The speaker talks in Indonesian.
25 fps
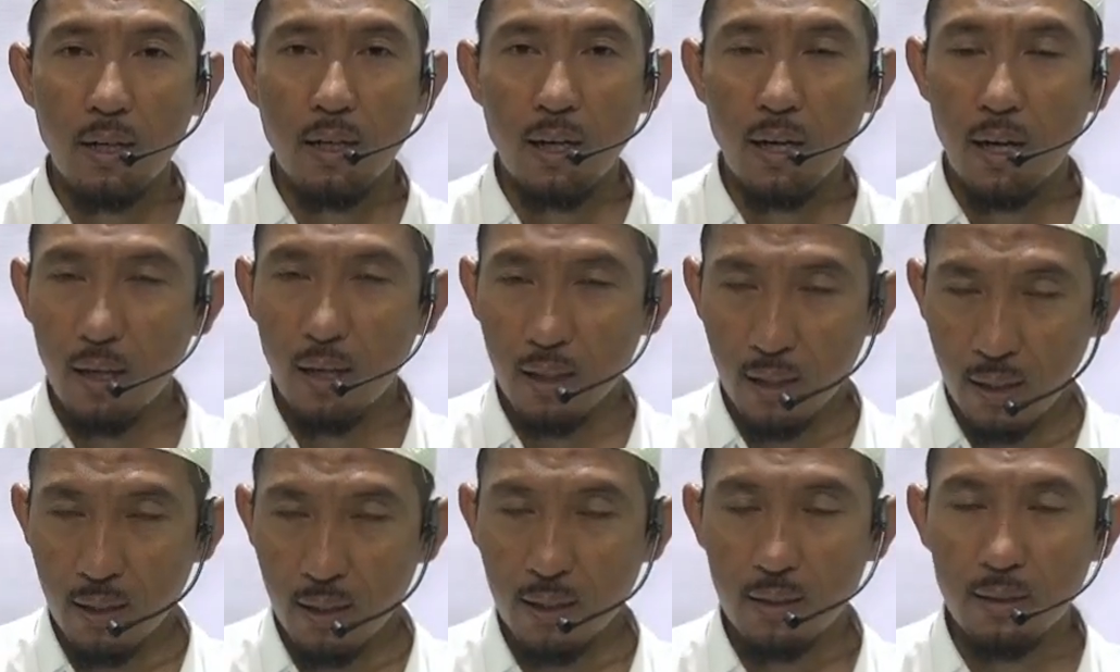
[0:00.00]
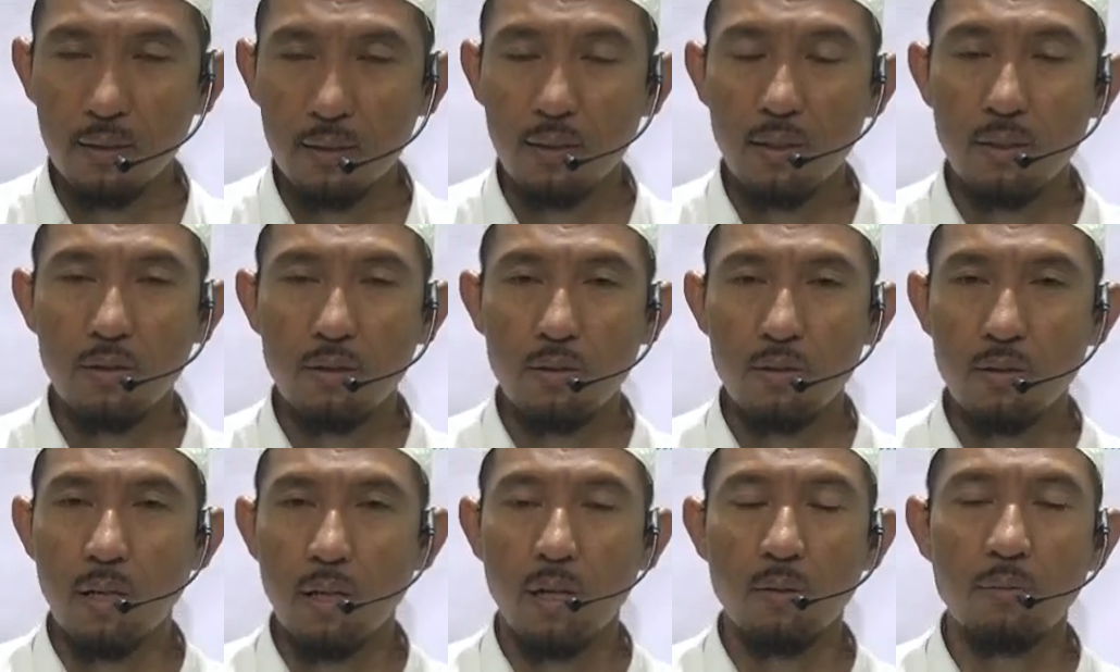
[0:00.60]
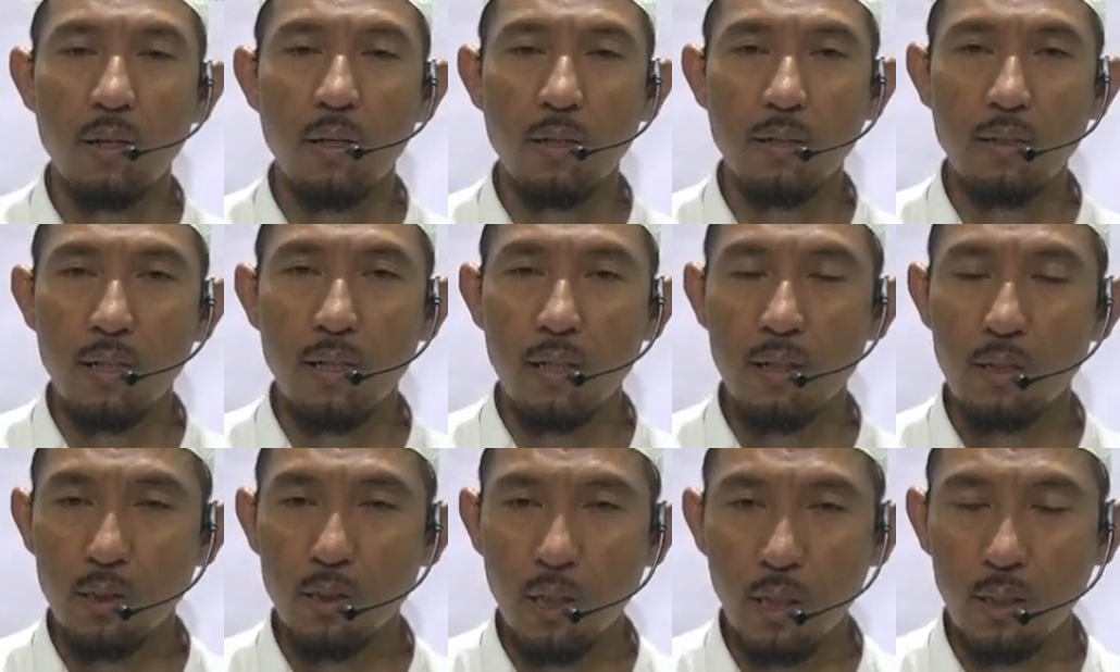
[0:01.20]
halal ya, selama ini
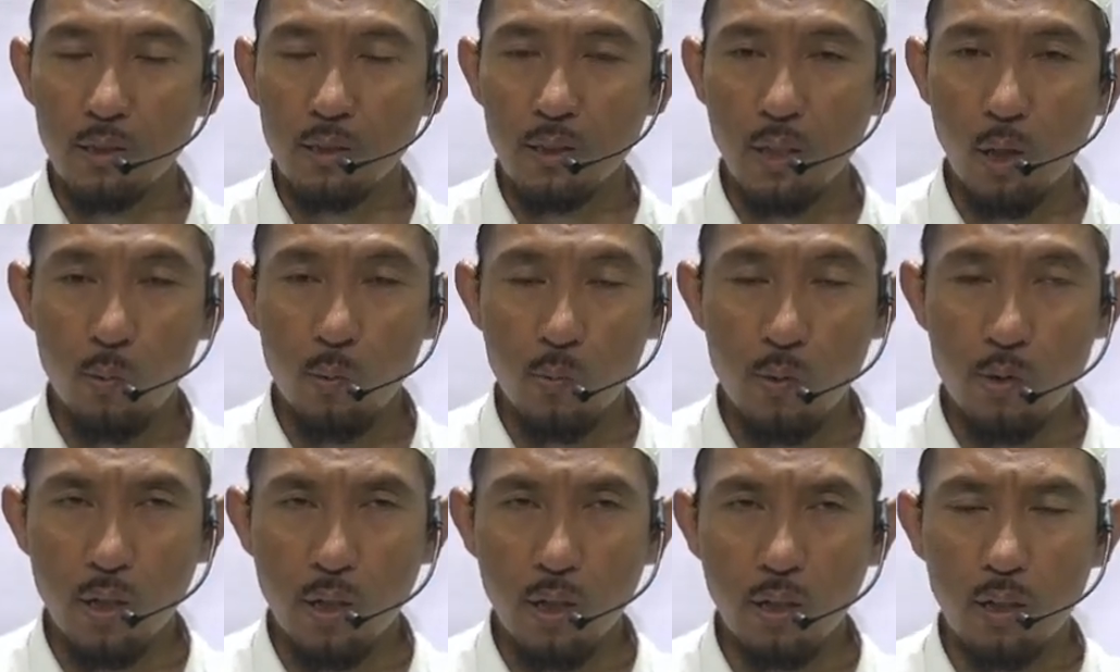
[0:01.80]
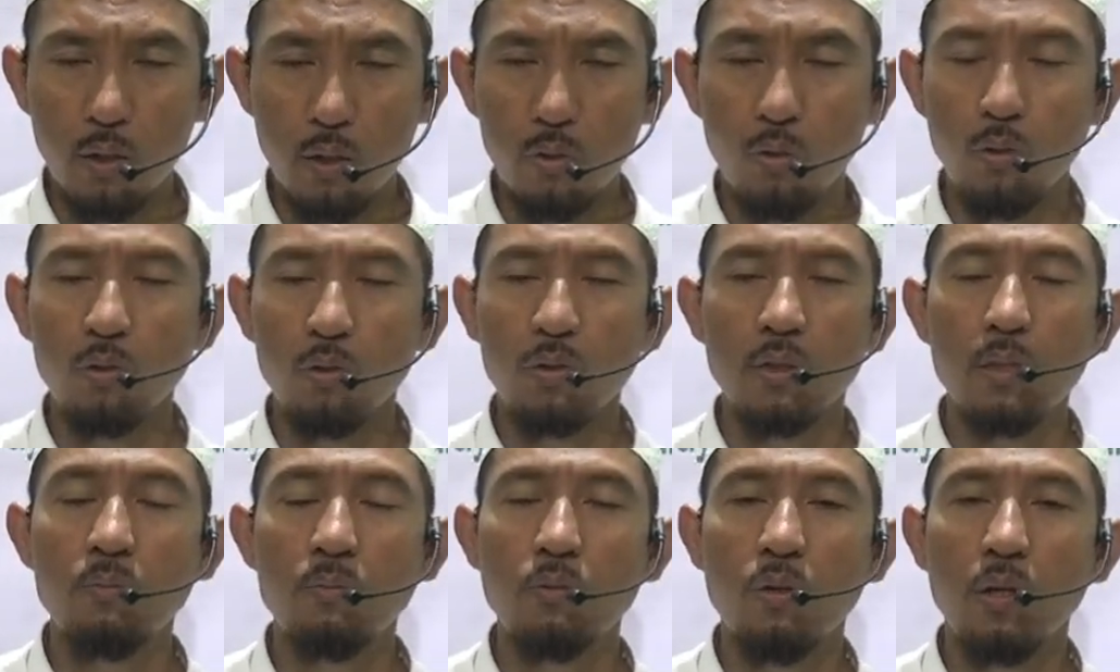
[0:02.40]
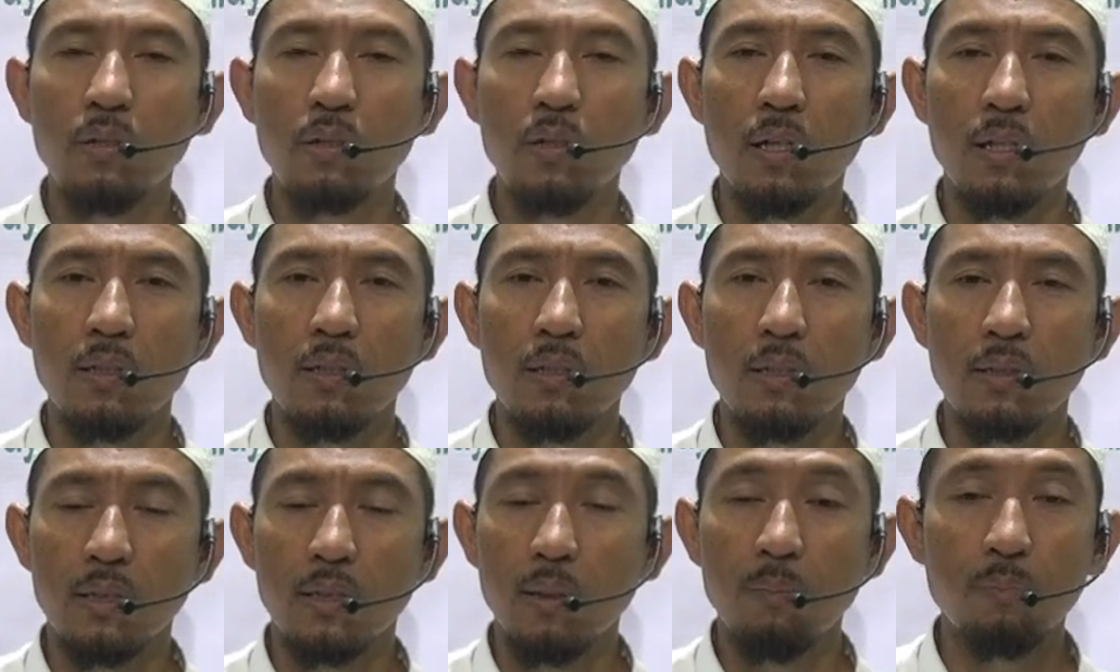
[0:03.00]
yang kita ketahui misalkan oh dibuat
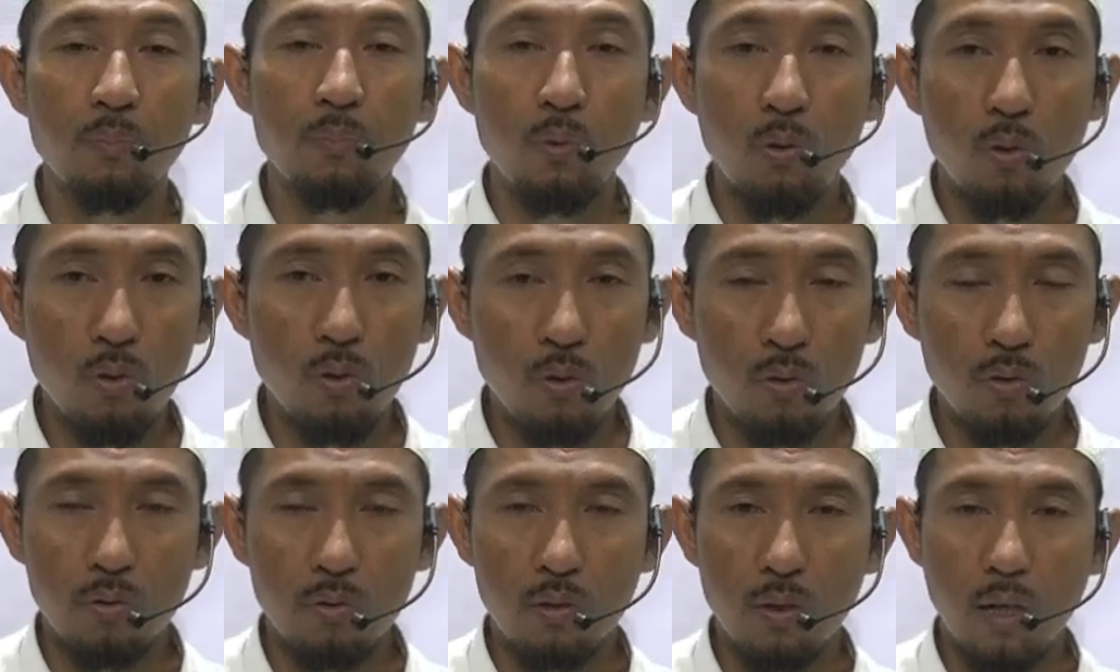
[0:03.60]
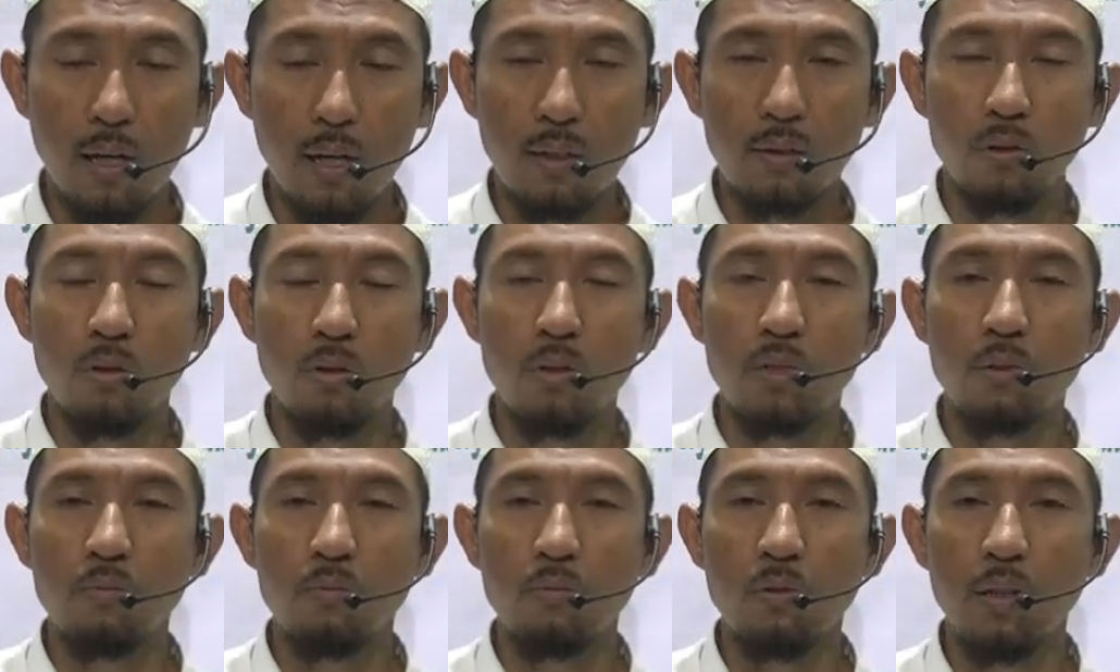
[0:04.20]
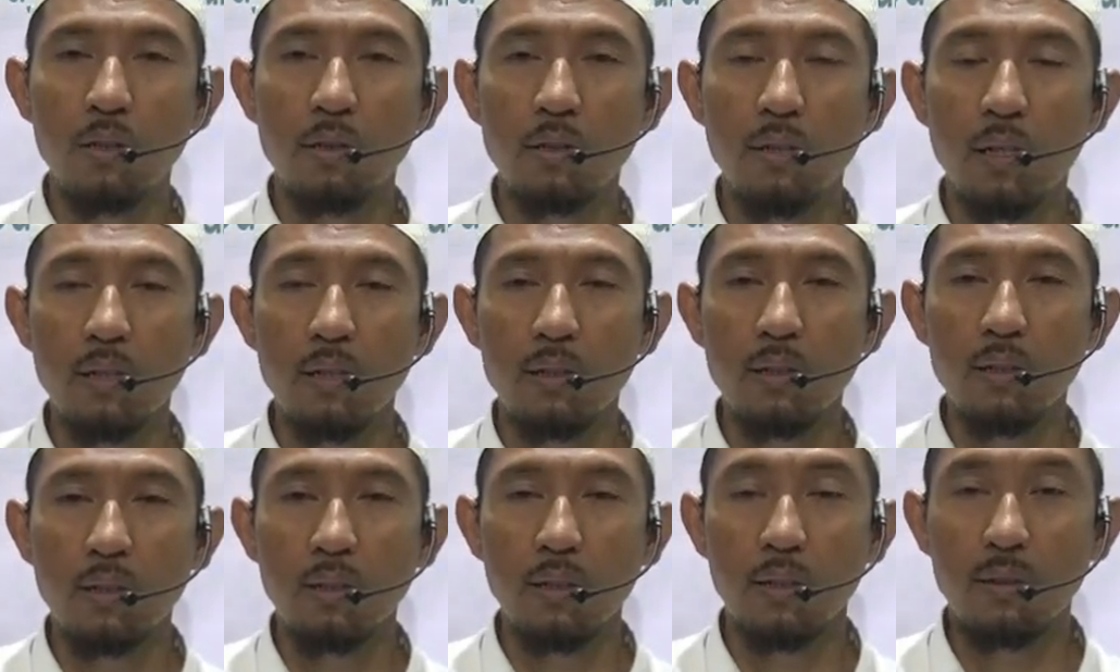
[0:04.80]
dari tepung atau dibuat
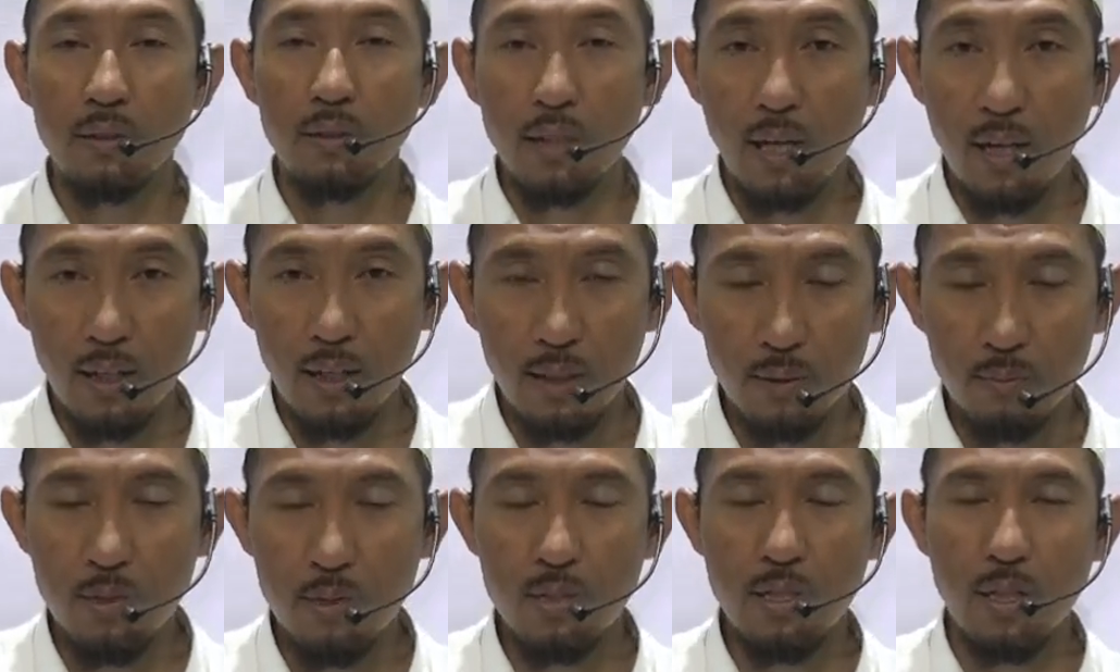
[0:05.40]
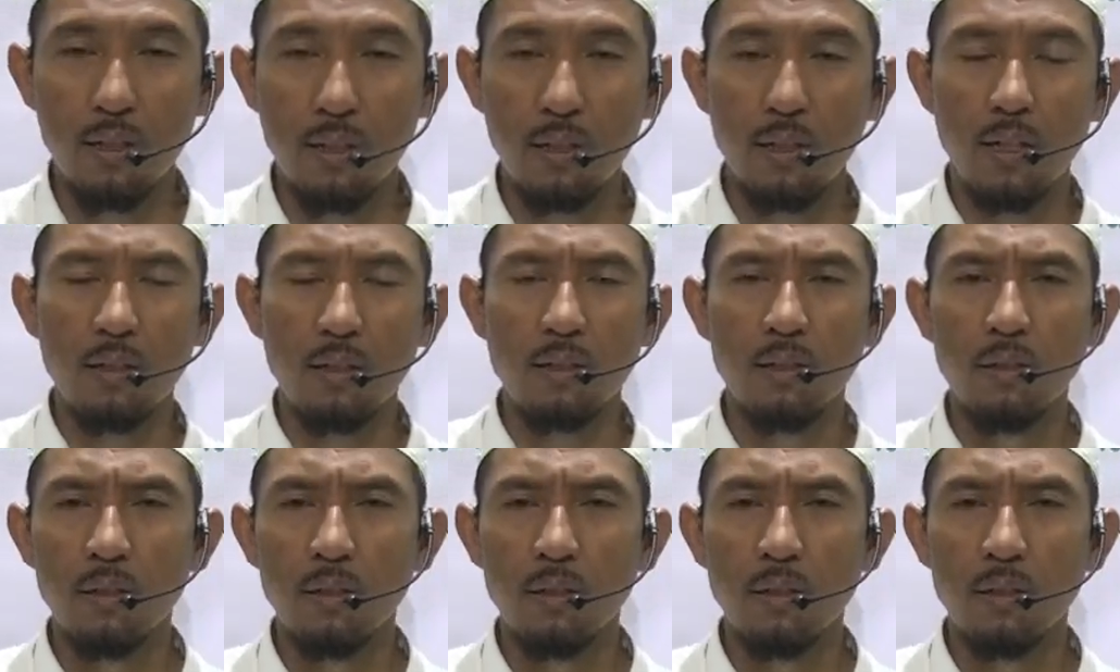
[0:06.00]
dari ketan misalkan.